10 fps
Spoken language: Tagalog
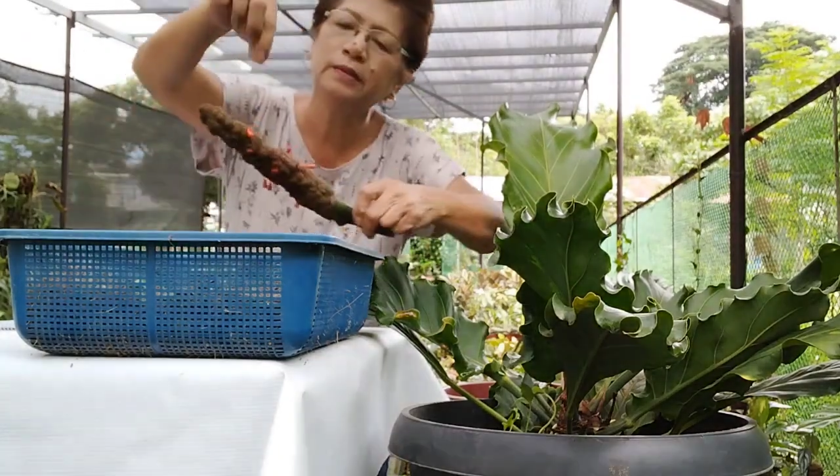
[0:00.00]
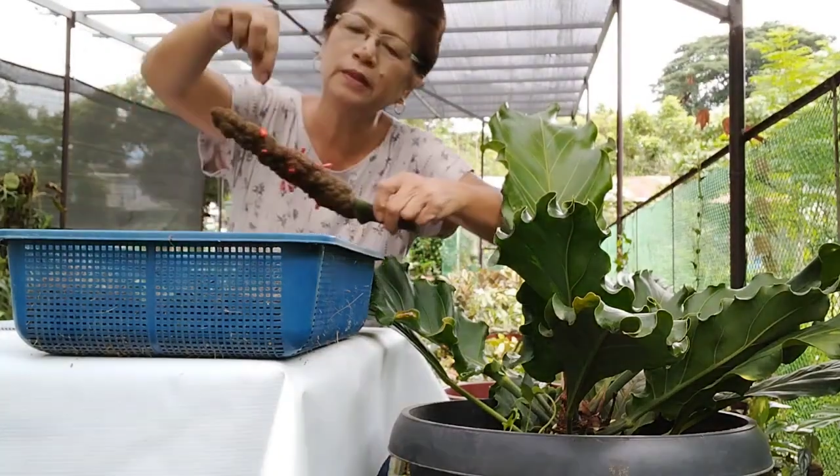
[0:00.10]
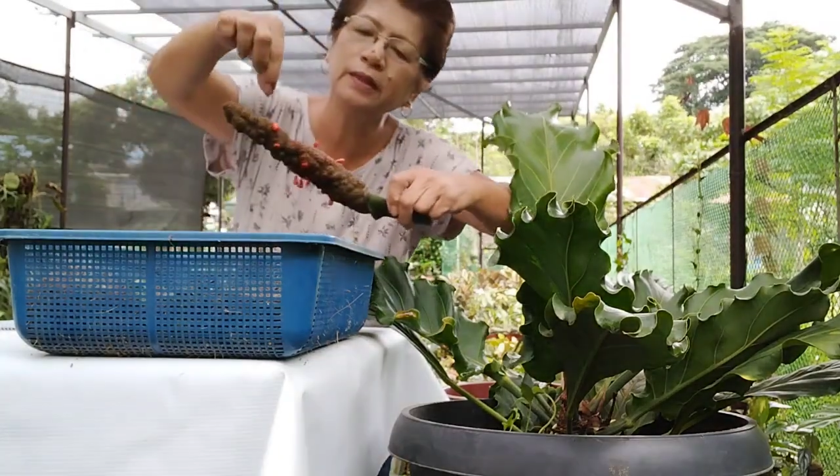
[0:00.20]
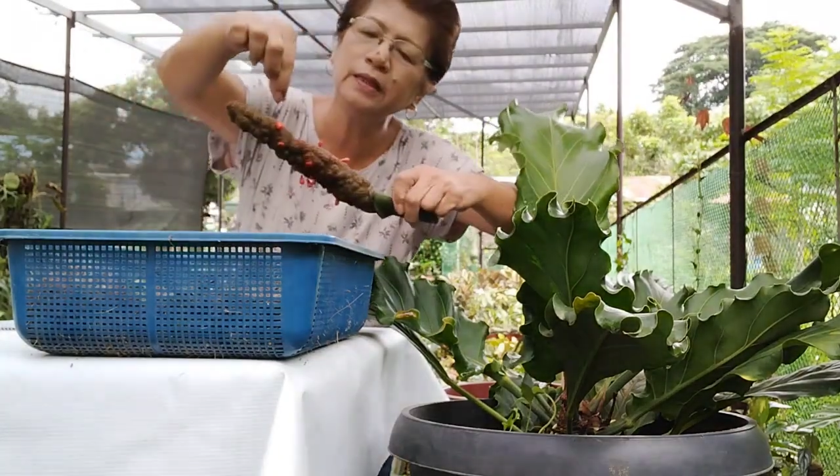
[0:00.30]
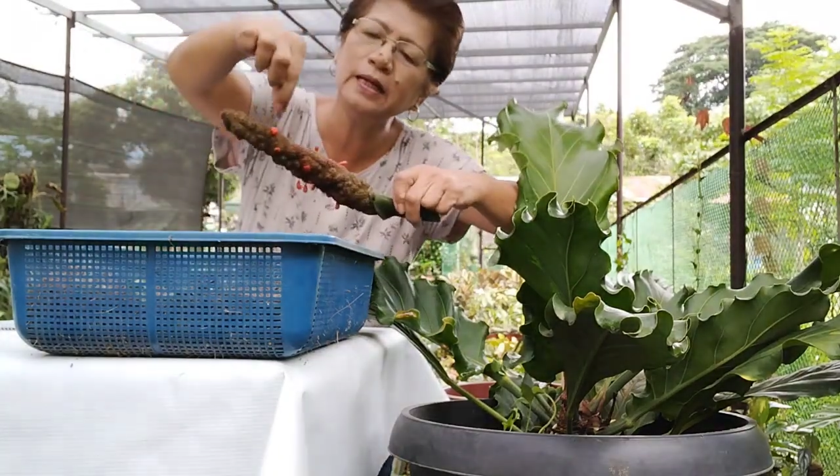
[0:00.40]

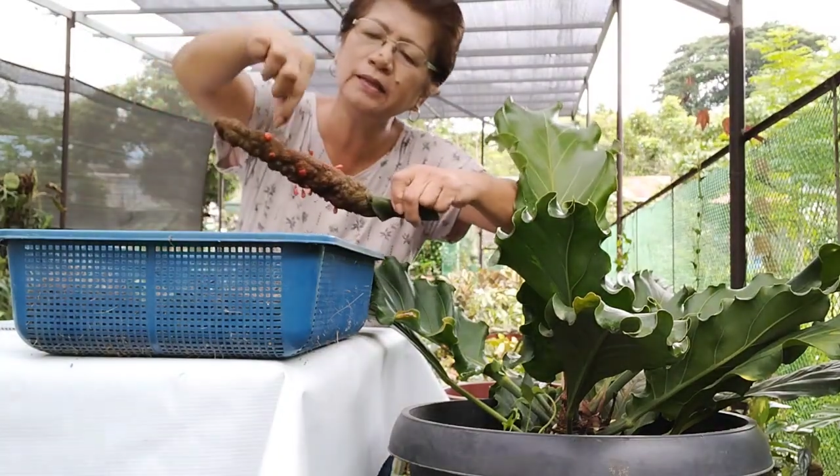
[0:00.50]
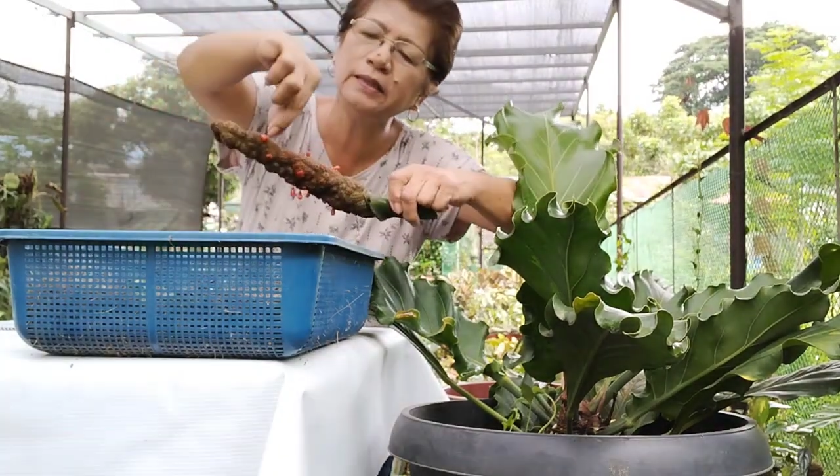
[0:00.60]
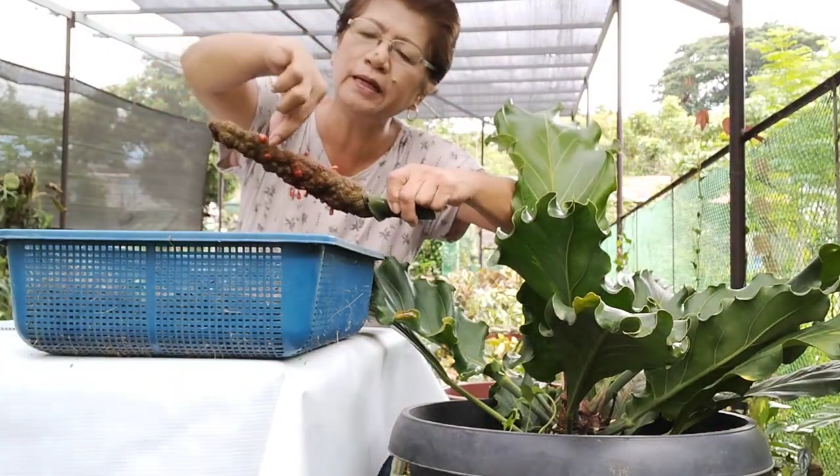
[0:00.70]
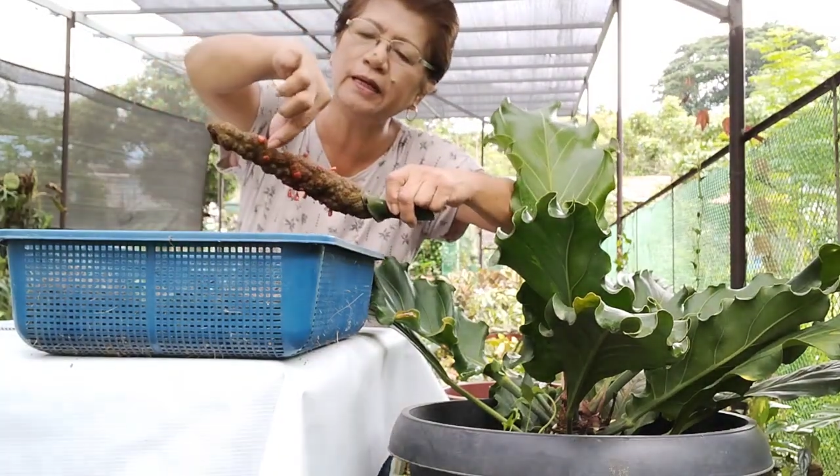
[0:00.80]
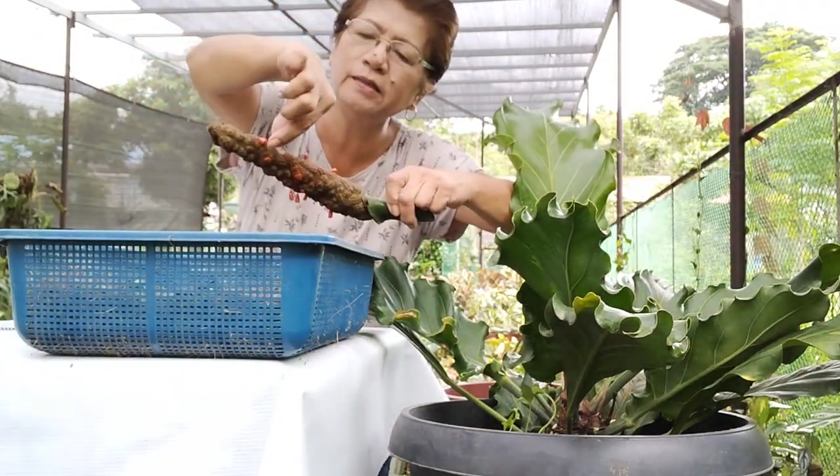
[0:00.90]
tignan
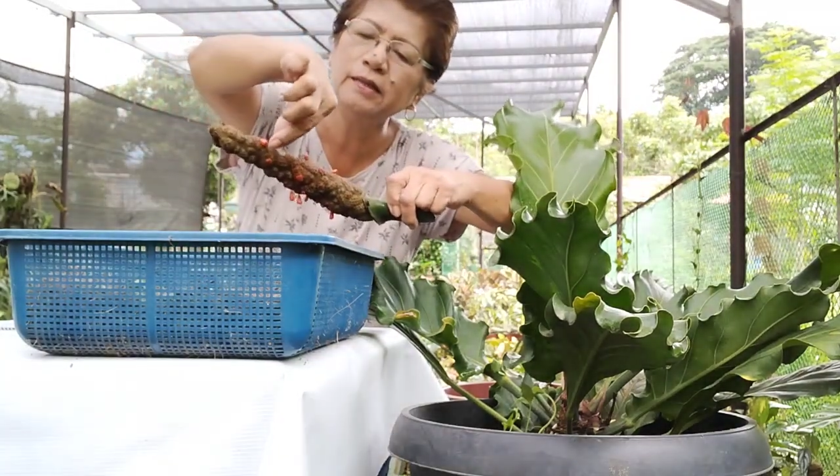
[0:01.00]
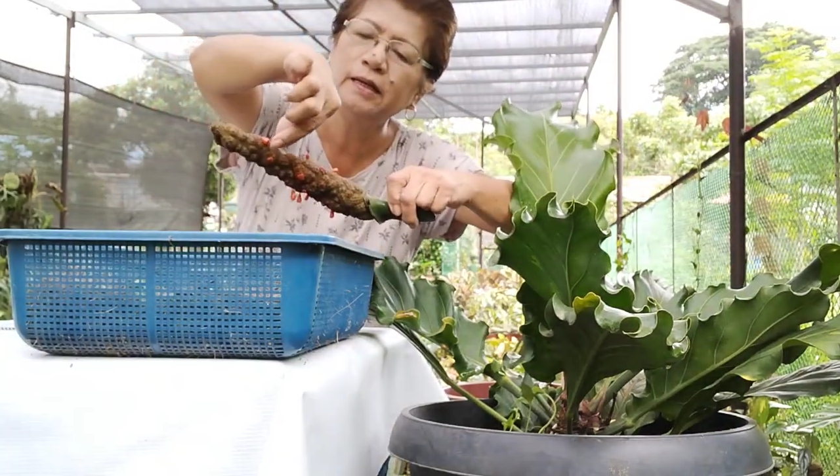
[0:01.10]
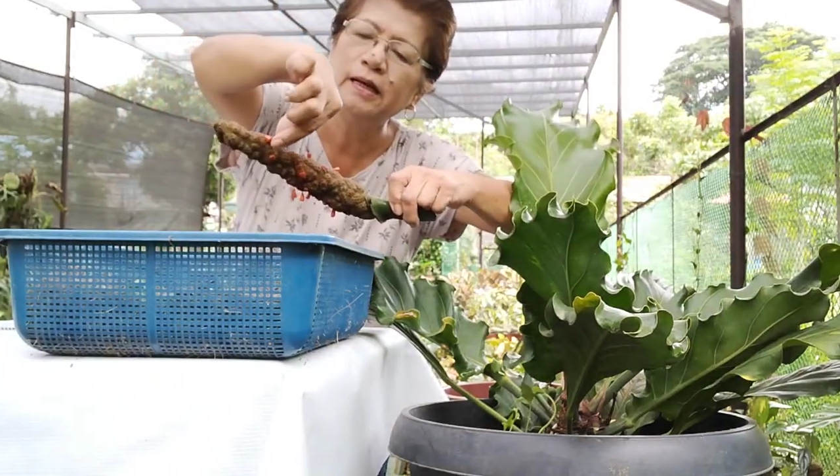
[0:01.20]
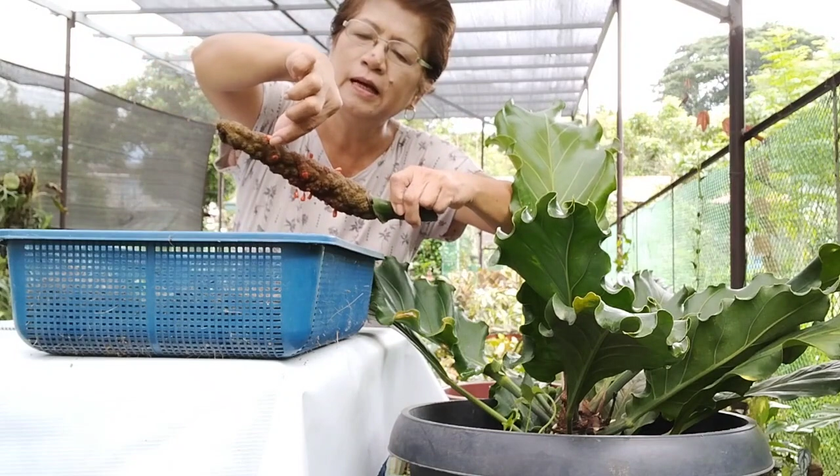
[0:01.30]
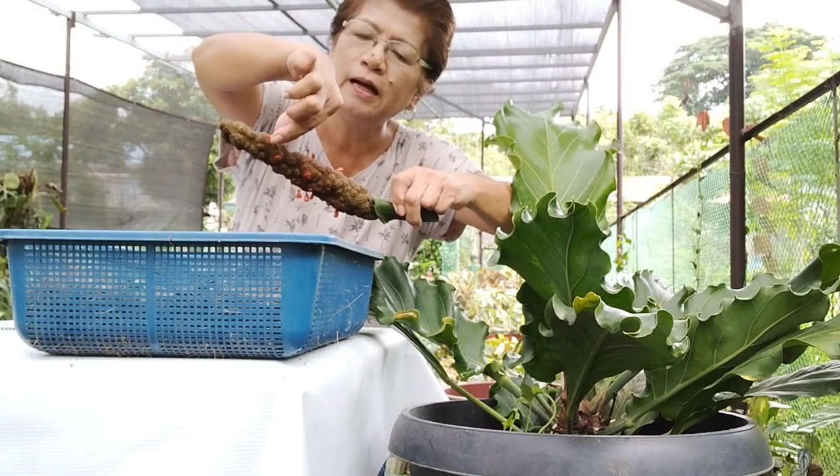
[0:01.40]
natin,
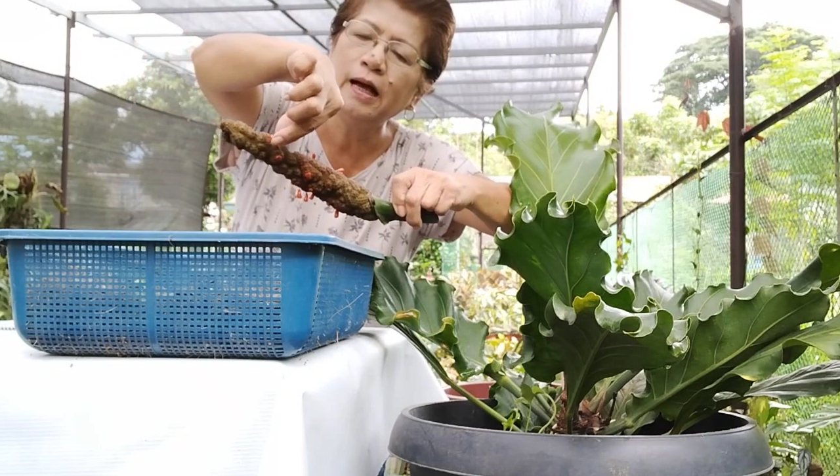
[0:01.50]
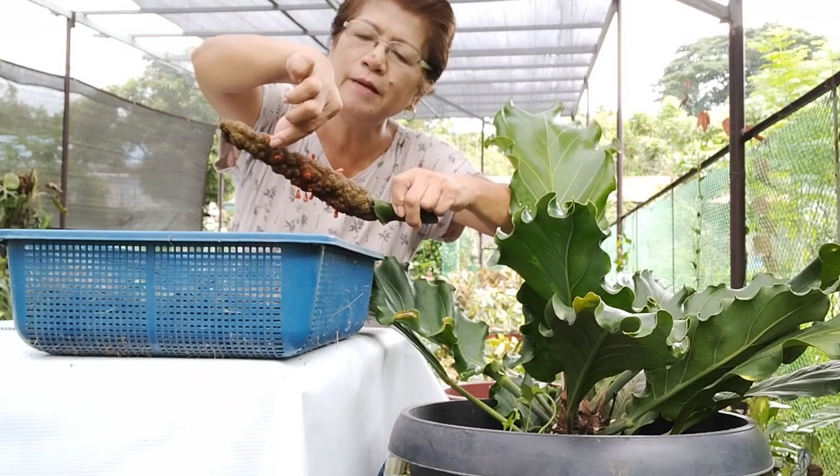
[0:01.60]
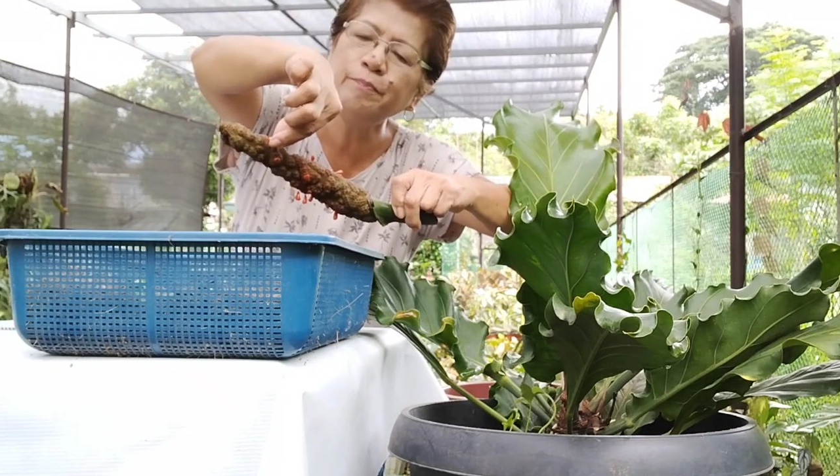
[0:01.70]
ay